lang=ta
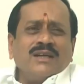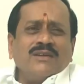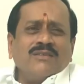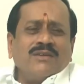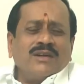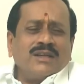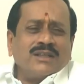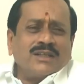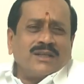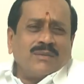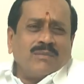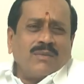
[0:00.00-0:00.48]
ரெண்டு
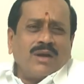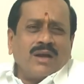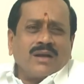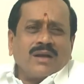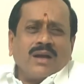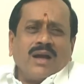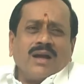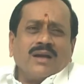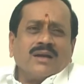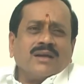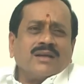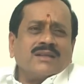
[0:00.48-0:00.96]
வருஷமாக
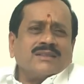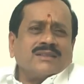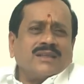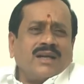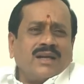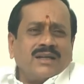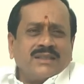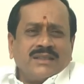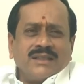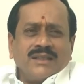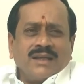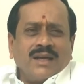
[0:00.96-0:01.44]
காங்கிரஸ்
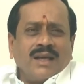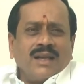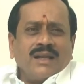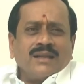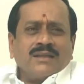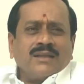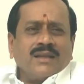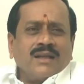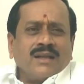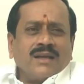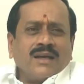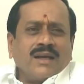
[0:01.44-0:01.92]
ஆட்சி
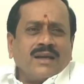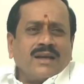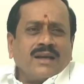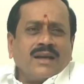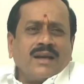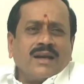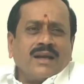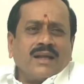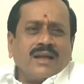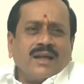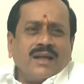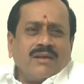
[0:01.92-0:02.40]
காலத்தில்
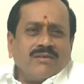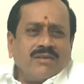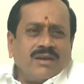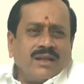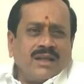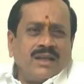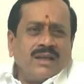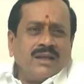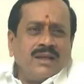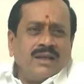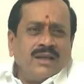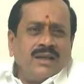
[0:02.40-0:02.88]

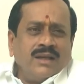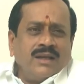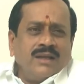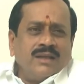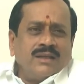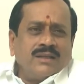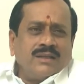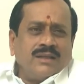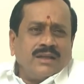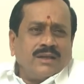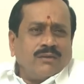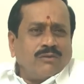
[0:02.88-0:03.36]
கர்நாடகாவில்
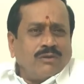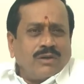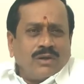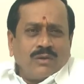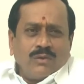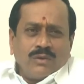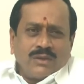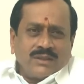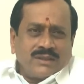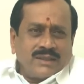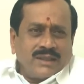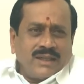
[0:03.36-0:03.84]

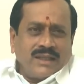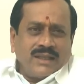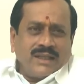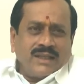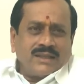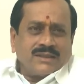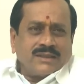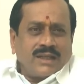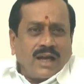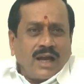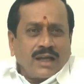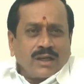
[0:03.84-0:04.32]
திருவருவ
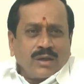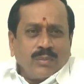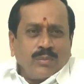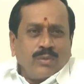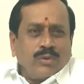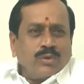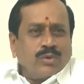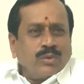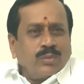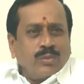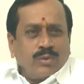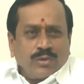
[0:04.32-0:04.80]
சிலையை சாக்கு
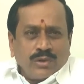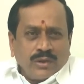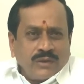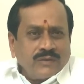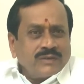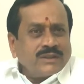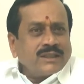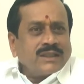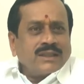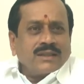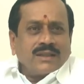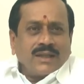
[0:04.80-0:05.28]
போட்டு பொத்தி
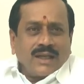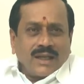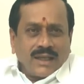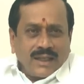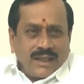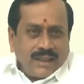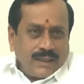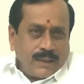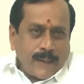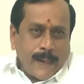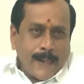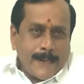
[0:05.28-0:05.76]

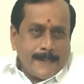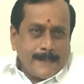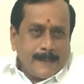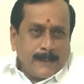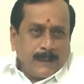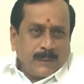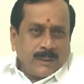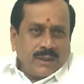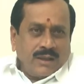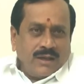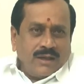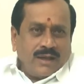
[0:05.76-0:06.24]
வச்சுருந்தாங்க
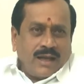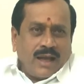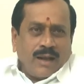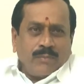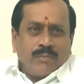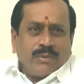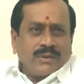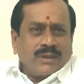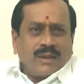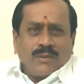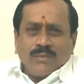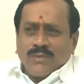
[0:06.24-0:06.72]

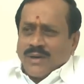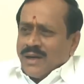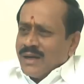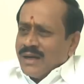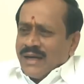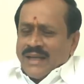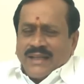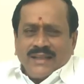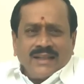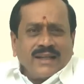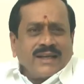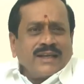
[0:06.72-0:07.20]
அப்போ
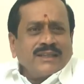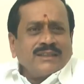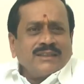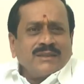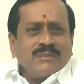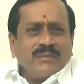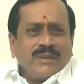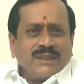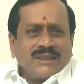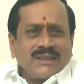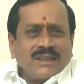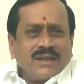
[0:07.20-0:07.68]
தமிழ்நாட்டில் எந்த
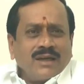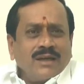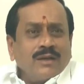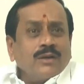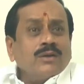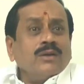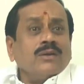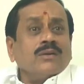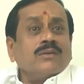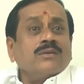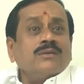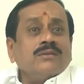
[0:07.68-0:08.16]
கட்சியும் பேச
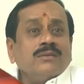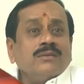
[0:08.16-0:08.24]
காணும்